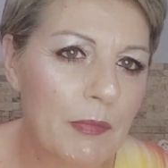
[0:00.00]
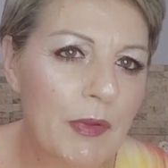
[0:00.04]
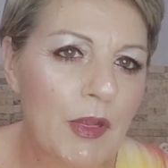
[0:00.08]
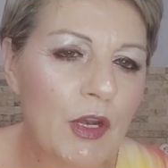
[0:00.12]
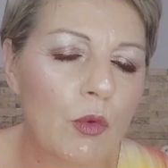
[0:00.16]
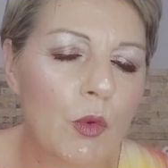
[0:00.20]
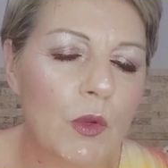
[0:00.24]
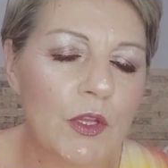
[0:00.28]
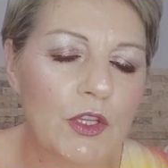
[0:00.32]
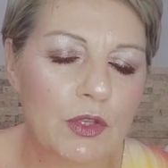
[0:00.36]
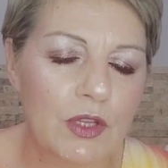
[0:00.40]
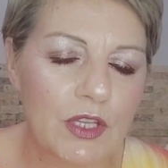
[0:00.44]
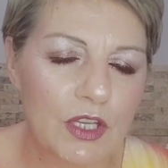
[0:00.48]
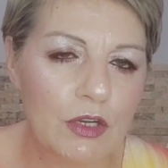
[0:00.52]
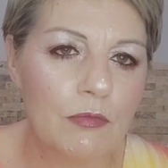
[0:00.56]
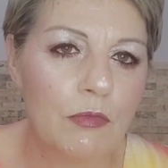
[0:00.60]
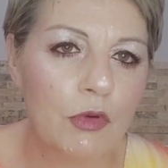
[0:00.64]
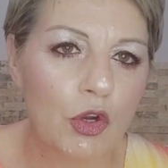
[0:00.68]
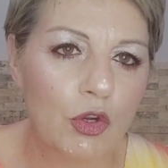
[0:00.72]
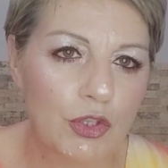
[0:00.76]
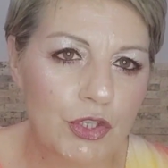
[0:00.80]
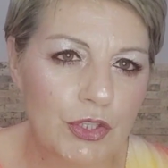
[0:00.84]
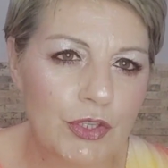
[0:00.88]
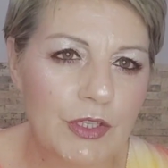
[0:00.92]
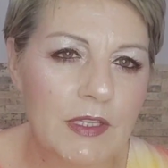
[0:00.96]
pero cuando digo
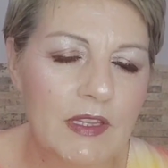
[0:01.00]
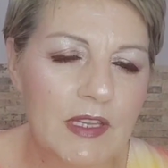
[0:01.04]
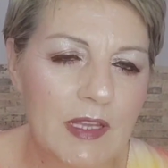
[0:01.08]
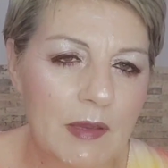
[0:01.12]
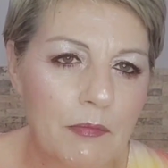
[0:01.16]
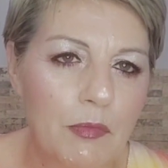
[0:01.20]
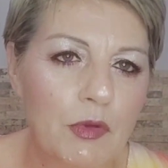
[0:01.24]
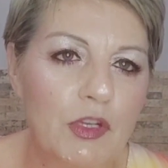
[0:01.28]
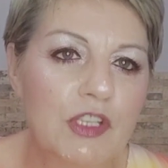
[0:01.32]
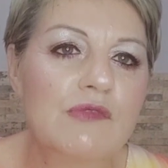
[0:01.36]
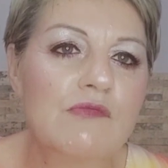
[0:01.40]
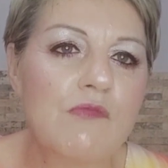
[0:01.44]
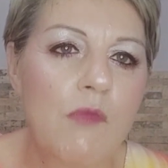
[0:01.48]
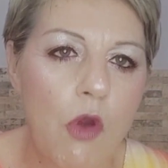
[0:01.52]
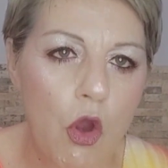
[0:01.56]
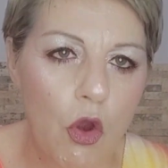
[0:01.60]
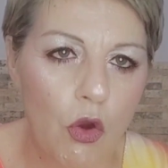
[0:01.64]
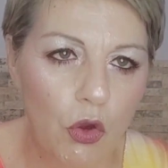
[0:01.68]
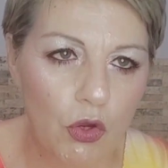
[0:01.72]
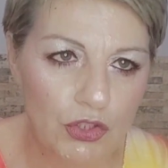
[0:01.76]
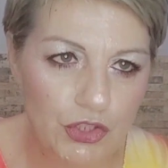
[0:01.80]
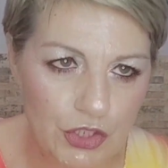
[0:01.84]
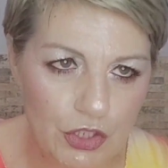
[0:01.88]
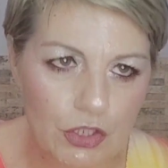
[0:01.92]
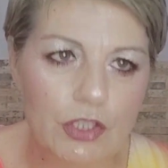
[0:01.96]
mogollón de tiempo es
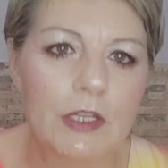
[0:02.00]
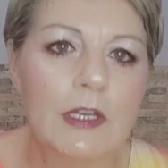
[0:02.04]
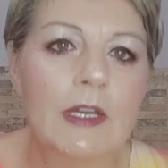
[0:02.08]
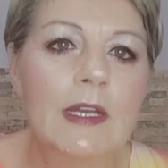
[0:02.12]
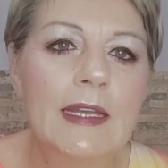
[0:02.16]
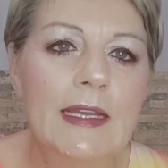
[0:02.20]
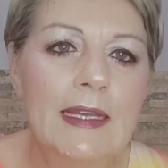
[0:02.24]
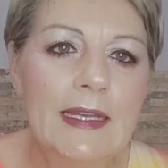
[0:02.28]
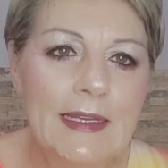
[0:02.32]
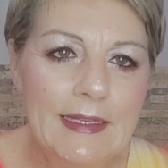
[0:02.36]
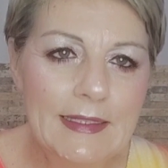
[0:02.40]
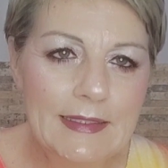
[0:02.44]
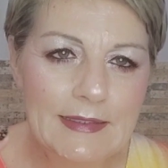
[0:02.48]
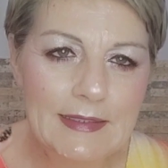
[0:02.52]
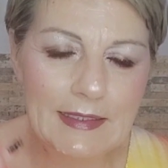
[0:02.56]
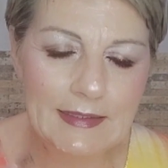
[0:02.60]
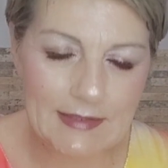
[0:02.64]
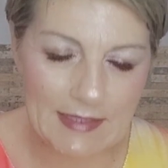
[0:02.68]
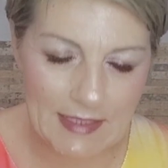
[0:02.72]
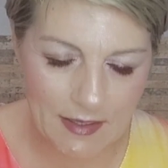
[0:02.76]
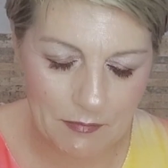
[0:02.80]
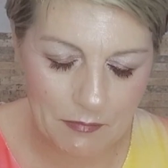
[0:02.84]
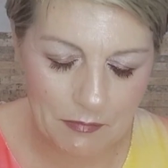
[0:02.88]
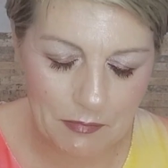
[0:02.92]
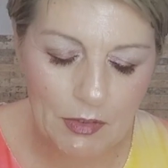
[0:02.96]
mogollón de
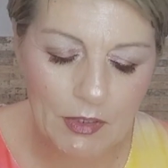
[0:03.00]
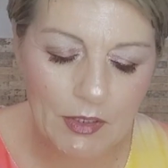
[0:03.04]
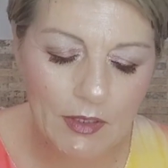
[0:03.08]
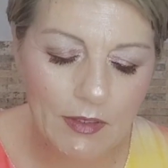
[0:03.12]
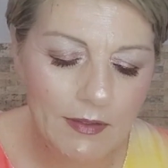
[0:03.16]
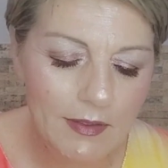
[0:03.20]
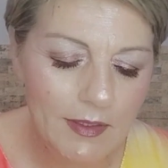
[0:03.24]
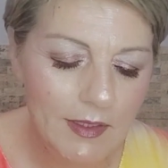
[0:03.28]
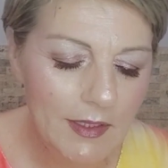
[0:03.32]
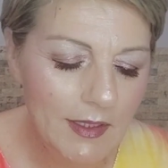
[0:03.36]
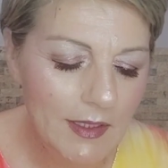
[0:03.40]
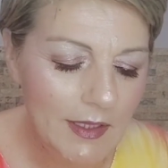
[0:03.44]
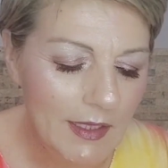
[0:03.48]
tiempo.